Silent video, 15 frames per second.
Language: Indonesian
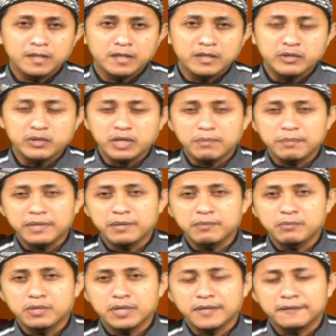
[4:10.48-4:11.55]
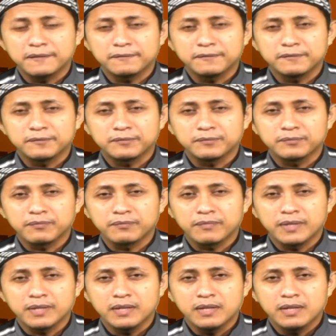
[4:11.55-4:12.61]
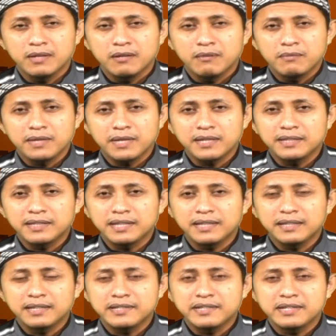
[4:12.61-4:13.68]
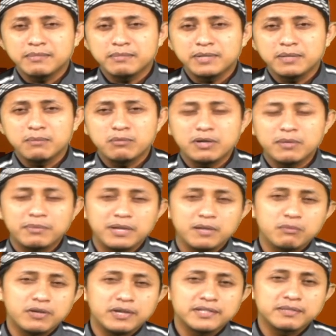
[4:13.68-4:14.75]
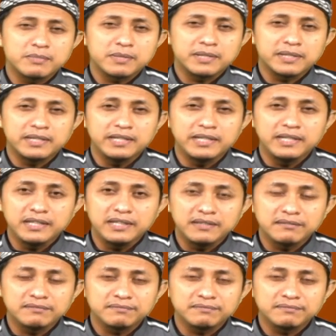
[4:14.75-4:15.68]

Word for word: Ini juga penipuan. Maka ketika terjadi penipuan-penipuan seperti ini,